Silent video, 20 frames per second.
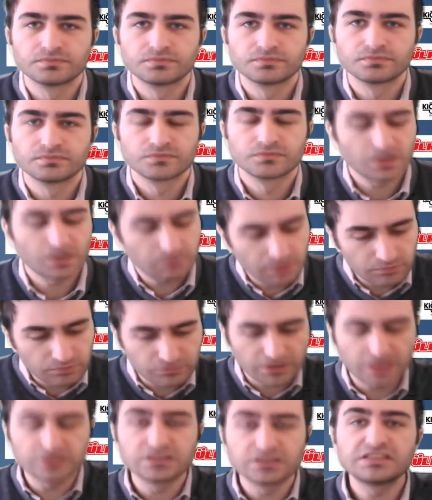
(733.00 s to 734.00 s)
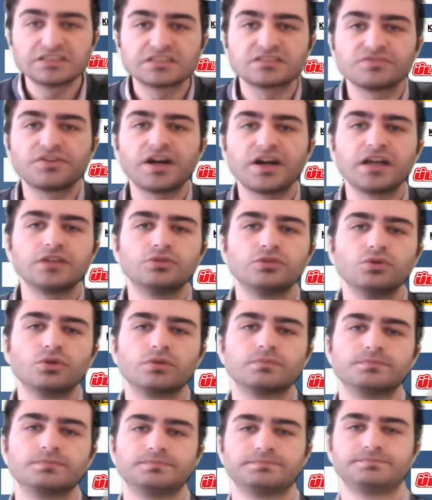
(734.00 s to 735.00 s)
Tamam lan istifa ediyorum.
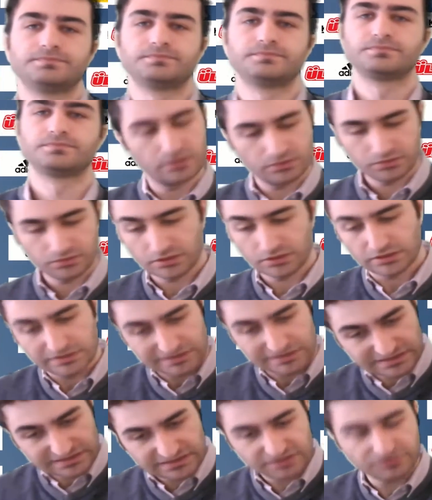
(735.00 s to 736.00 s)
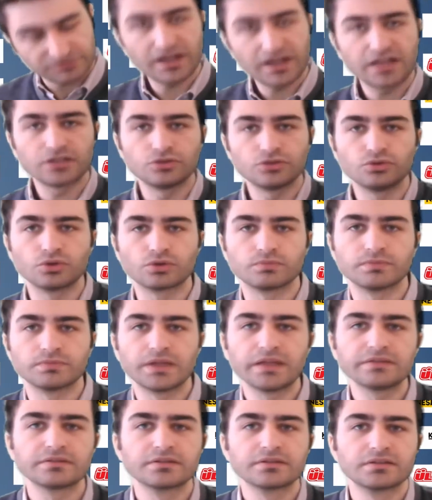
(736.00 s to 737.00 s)
İstifa ediyorum lan.
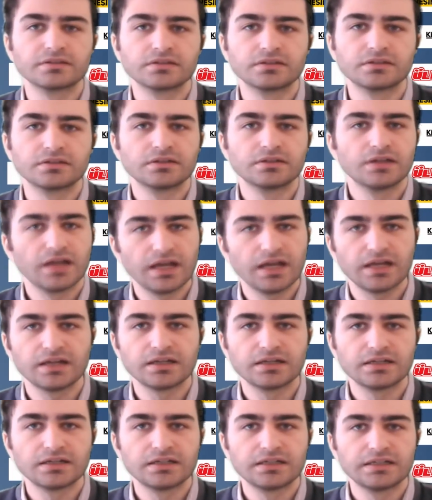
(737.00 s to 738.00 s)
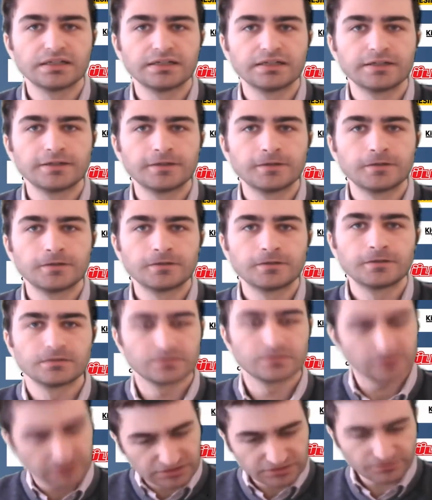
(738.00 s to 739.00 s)
Heh.
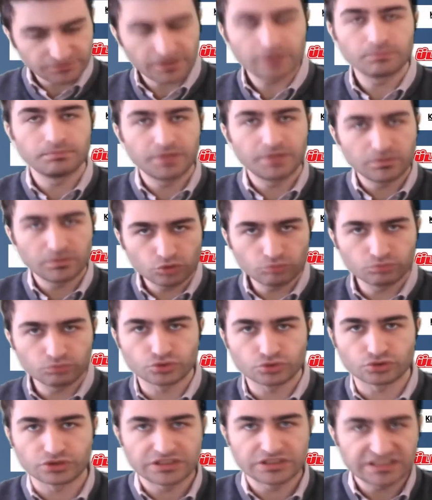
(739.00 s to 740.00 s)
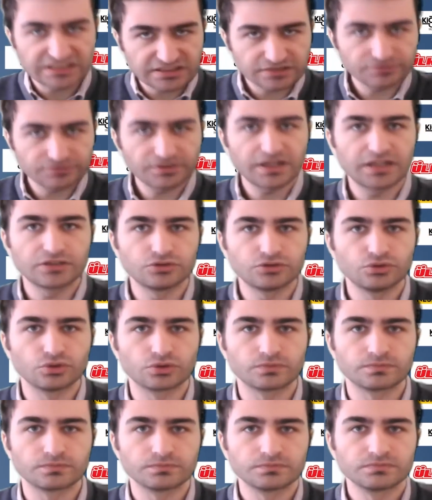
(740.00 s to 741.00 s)
İstifa, memnun musun? İstifa ediyorum.
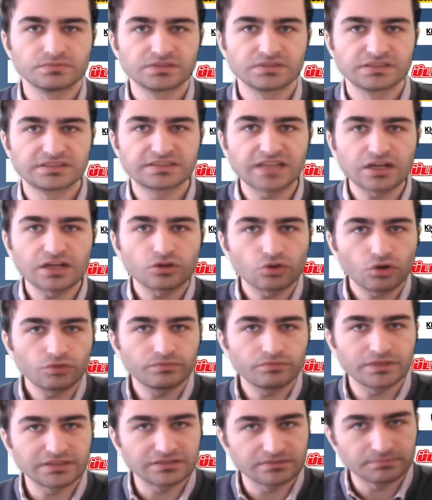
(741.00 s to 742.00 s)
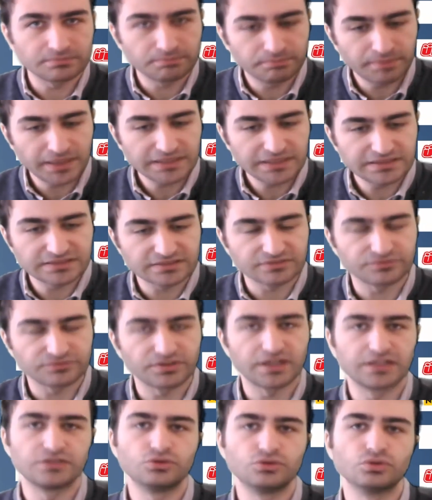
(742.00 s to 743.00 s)
Sen kovmadın. Ben istifa
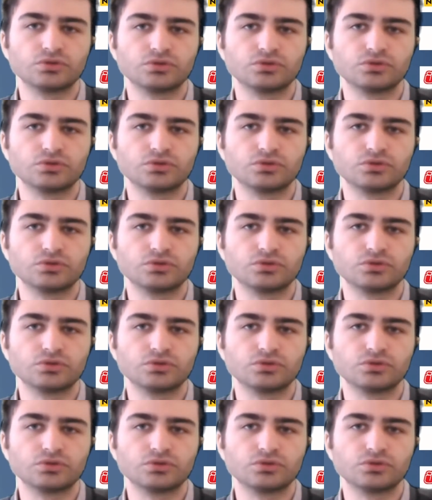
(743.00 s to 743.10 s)
ediyorum.